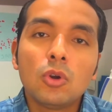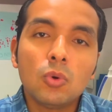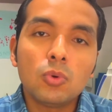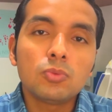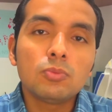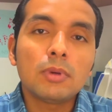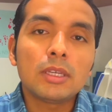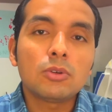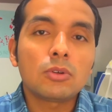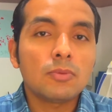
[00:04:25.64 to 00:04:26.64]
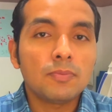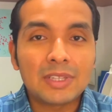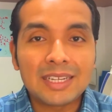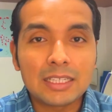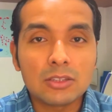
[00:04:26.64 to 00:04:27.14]
un mayor
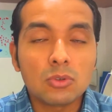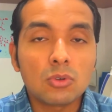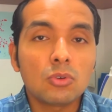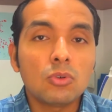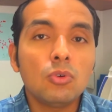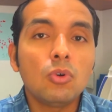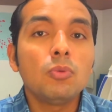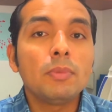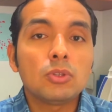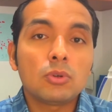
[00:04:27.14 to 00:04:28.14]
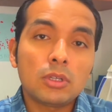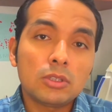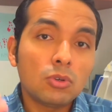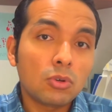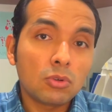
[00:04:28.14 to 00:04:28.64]
retorno o un menor
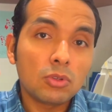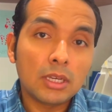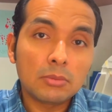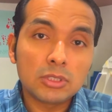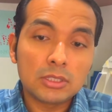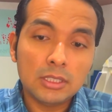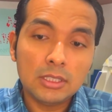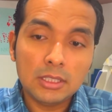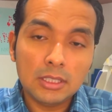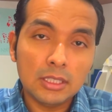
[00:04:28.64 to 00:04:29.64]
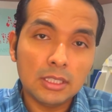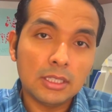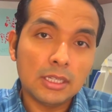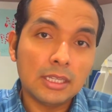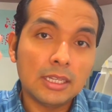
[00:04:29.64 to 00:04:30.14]
retorno, digamos así,
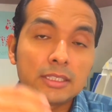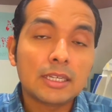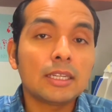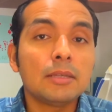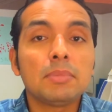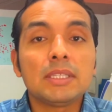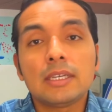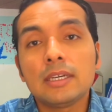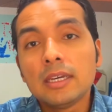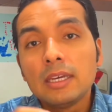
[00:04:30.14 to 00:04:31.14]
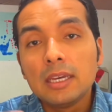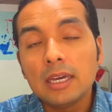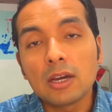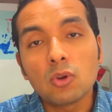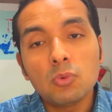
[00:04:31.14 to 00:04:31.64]
y, la sangre empieza
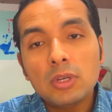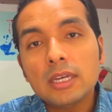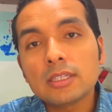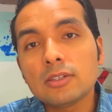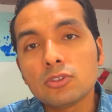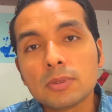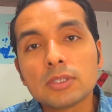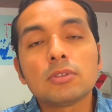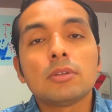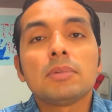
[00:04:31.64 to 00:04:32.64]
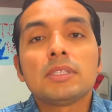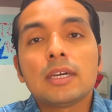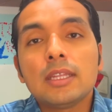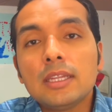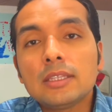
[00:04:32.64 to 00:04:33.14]
a acumularse, los vasos empiezan
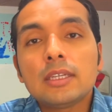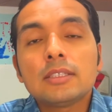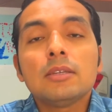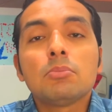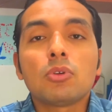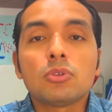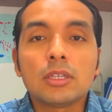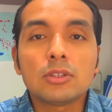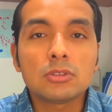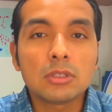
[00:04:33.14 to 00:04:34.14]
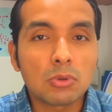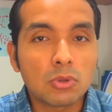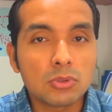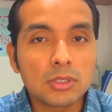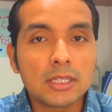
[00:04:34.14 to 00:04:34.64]
a dilatarse y por lo tanto se
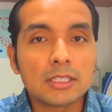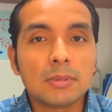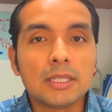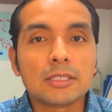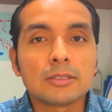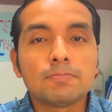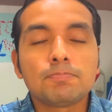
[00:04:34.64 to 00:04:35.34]
producen las venas.